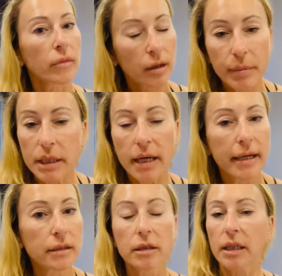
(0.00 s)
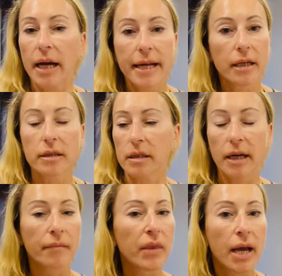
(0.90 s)
mit halt Getreide, das ist
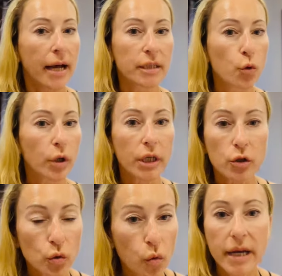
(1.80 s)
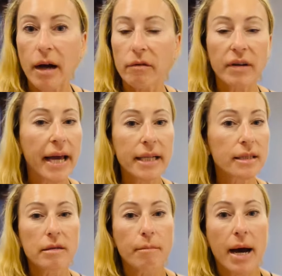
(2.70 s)
ja alles mögliche, Soja,
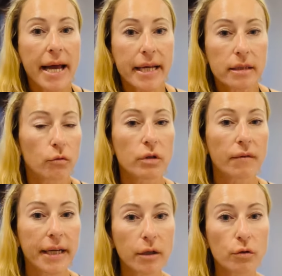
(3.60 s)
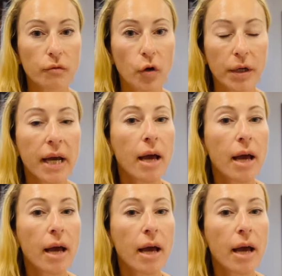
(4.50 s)
Weizen, Mais und so weiter und so fort,